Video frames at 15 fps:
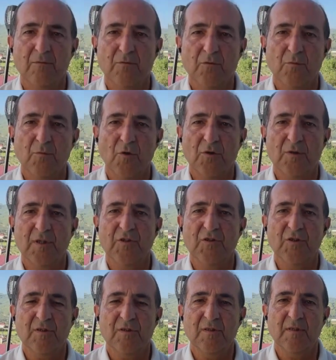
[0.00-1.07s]
durum ortaya
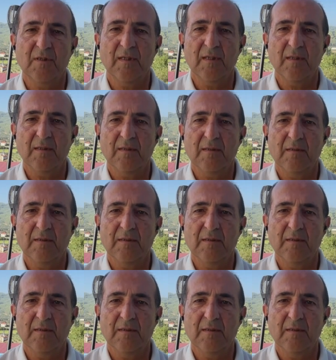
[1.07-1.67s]
çıktığında da